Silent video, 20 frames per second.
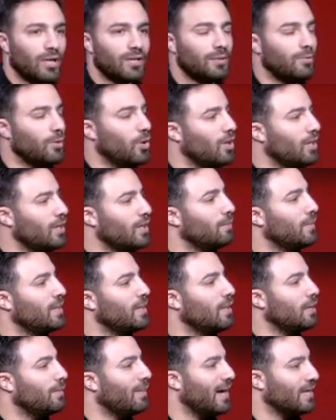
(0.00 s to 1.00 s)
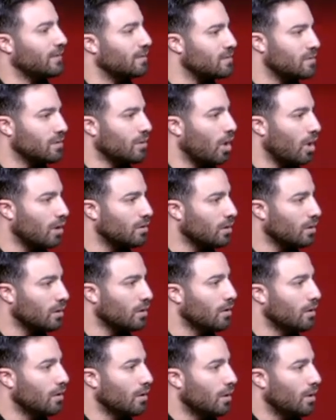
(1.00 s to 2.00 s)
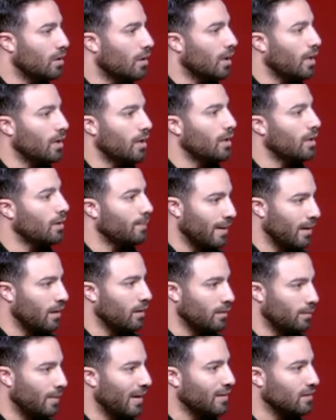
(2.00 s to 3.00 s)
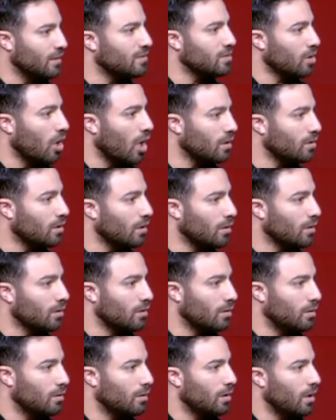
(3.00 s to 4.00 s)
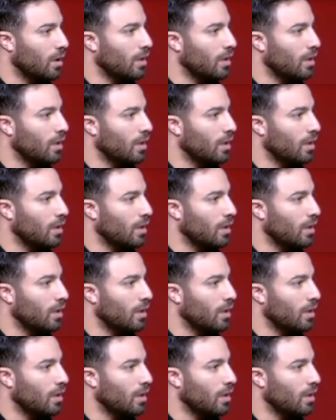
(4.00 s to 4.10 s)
لك مين اللي بيعتذر الرجاله طبعا اللي بيعتذر اكتر الرجاله